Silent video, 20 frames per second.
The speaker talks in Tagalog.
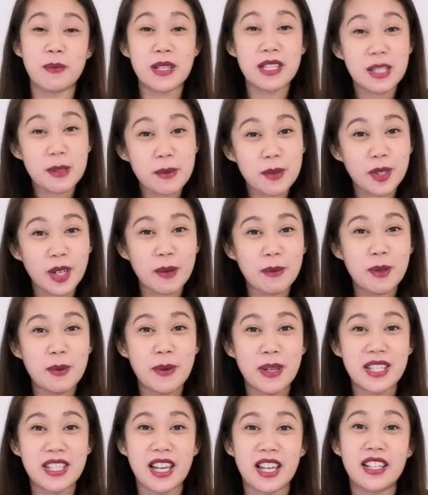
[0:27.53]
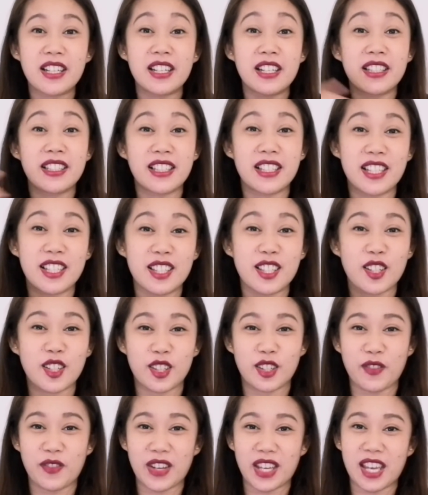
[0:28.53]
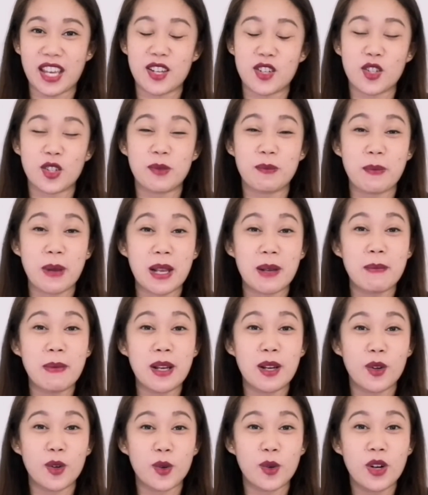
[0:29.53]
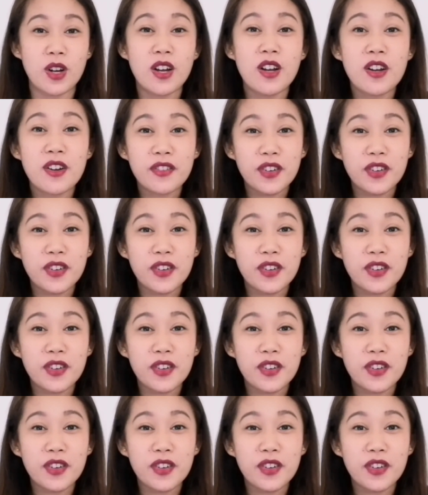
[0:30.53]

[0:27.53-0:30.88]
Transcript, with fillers: please subscribe to my channel and click the notification bell below